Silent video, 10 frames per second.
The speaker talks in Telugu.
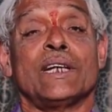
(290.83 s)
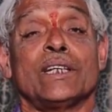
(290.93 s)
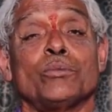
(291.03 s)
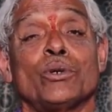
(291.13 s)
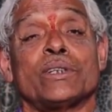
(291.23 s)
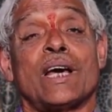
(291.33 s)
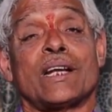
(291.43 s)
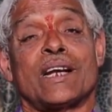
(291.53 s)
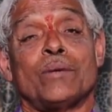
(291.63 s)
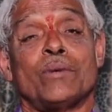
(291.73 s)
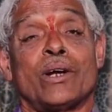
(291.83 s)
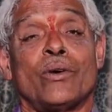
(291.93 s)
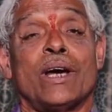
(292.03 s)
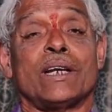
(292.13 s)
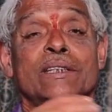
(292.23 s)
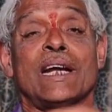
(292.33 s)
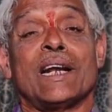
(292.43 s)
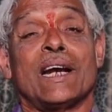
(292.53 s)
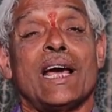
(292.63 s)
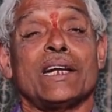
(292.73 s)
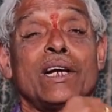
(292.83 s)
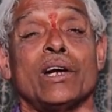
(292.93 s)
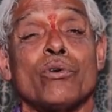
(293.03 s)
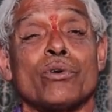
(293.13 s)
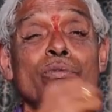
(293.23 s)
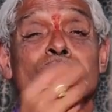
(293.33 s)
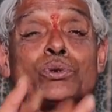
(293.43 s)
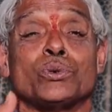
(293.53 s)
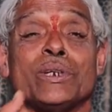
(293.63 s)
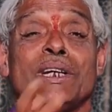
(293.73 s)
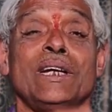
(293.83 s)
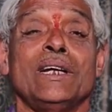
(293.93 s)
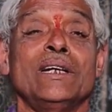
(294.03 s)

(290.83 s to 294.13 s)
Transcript: నందమూరి తారక రామారావు గారికి తండ్రి గారికి గౌరవం ఇచ్చుకుని